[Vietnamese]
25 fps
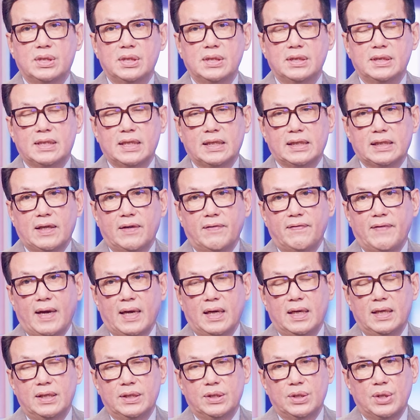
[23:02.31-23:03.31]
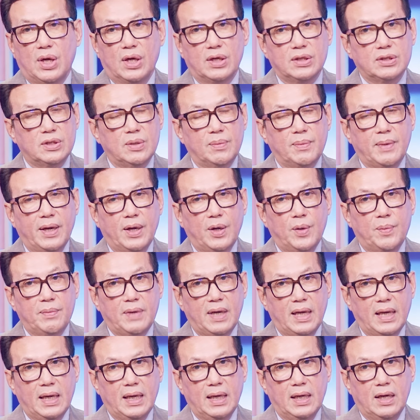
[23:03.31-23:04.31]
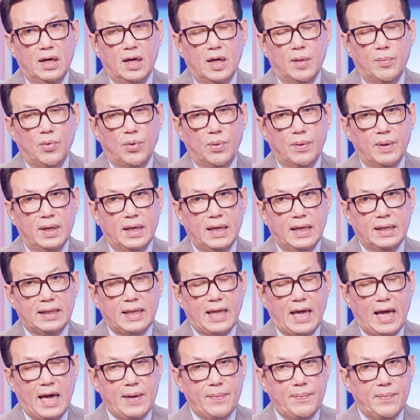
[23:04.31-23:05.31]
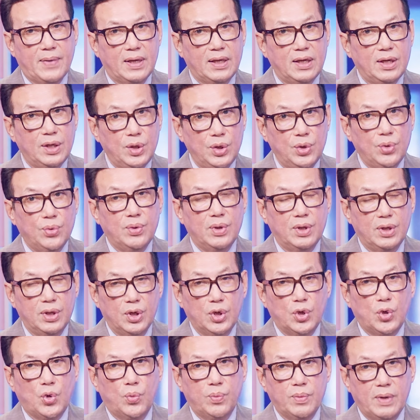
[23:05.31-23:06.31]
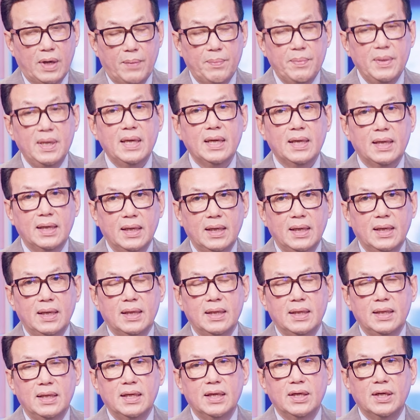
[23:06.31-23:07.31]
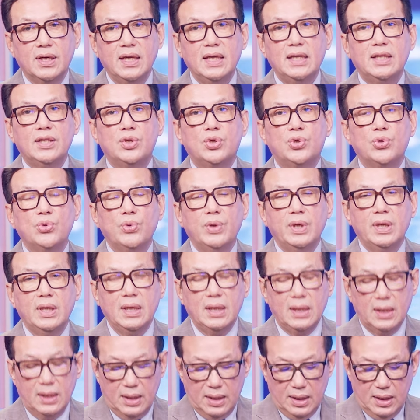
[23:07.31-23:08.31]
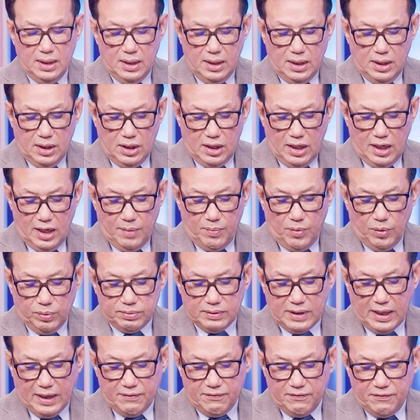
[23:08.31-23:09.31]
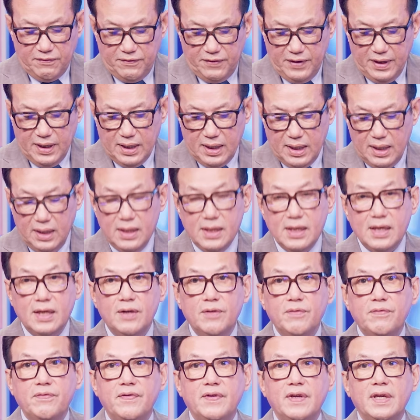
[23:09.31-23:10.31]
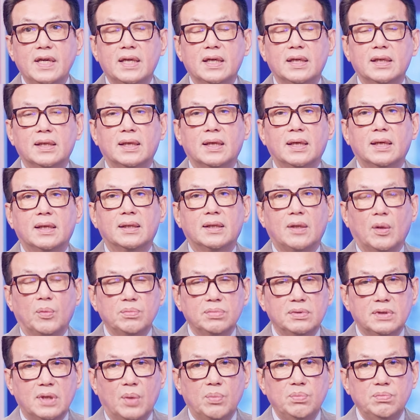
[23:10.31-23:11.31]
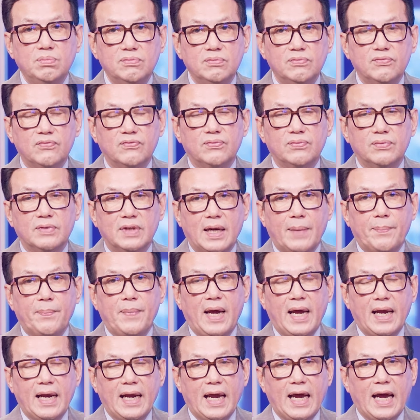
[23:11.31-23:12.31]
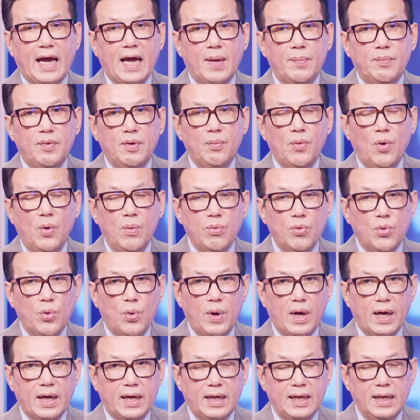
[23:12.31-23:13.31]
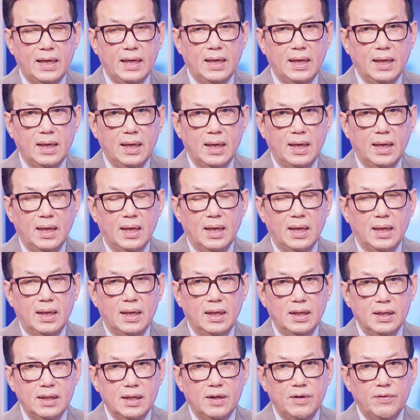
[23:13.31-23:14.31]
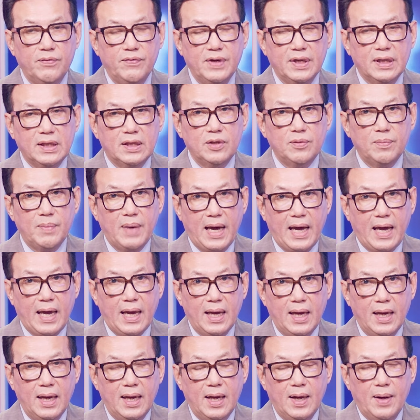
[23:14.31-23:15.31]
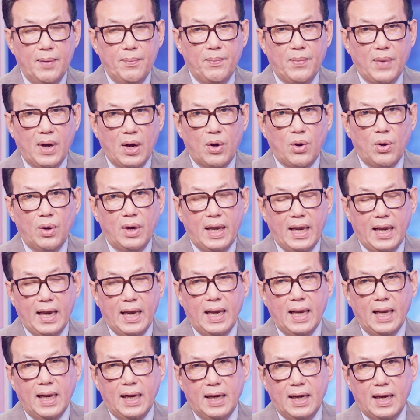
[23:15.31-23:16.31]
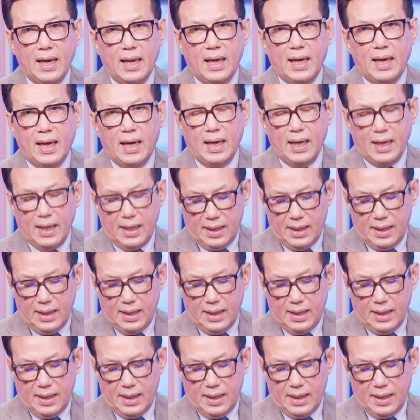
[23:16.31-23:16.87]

sư Trần Thái Văn lựa chọn trong ngày hôm nay đó là một cái đề tài mà nhiều người cũng đã biết nhưng ít chú ý đó là một thành viên ứng cử viên tổng thống năm 2024 của Hoa Kỳ ứng cử viên thứ ba mà có lẽ là